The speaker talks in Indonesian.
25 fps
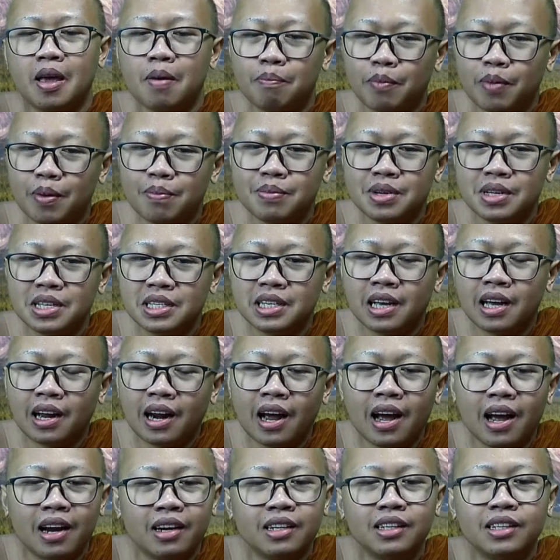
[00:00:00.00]

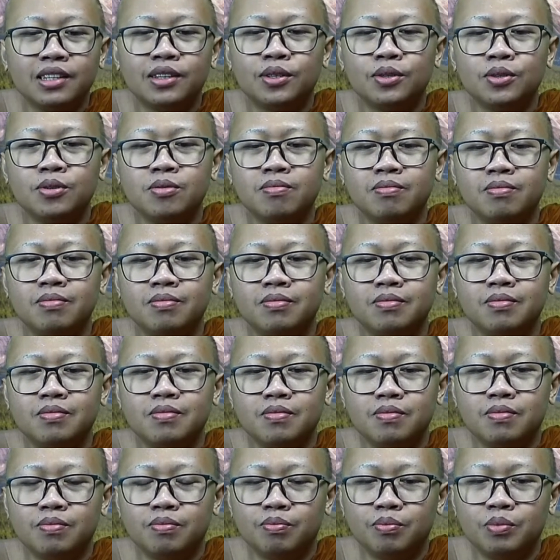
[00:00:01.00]
Pembicaraan itu
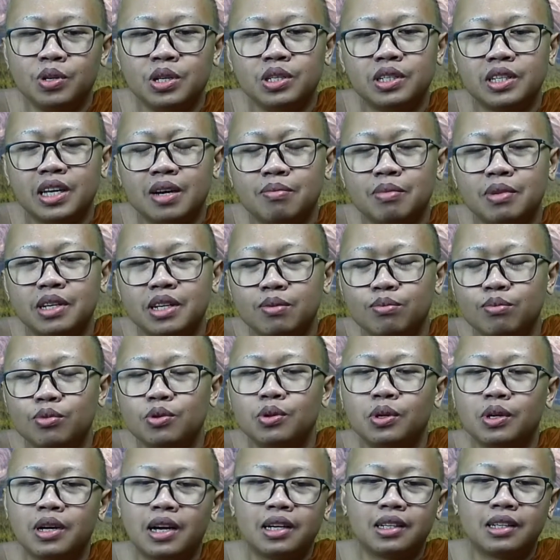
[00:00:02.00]
bisa
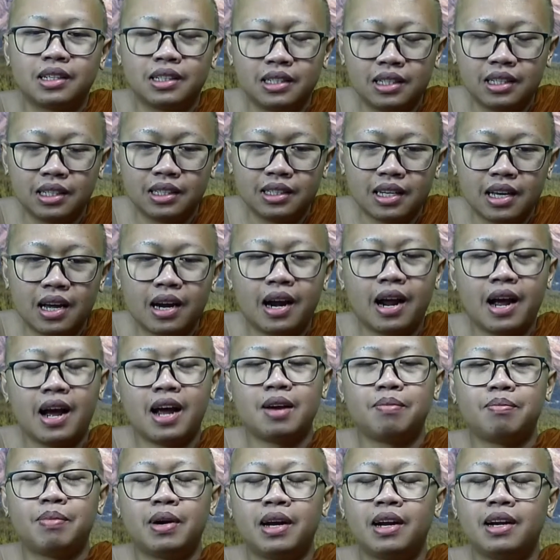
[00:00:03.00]
menimbulkan
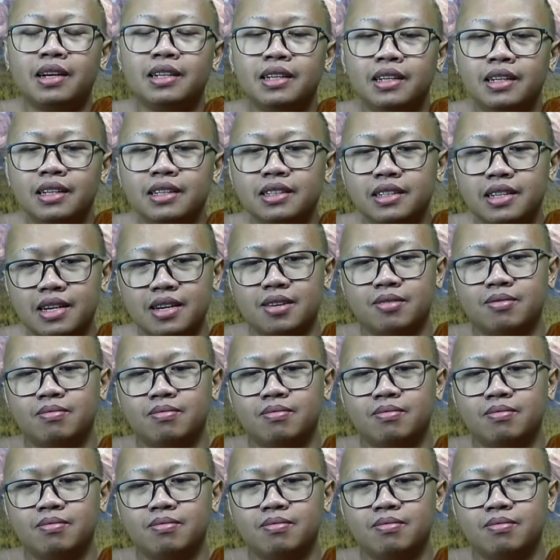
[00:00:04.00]
kesengsaraan pada dirinya.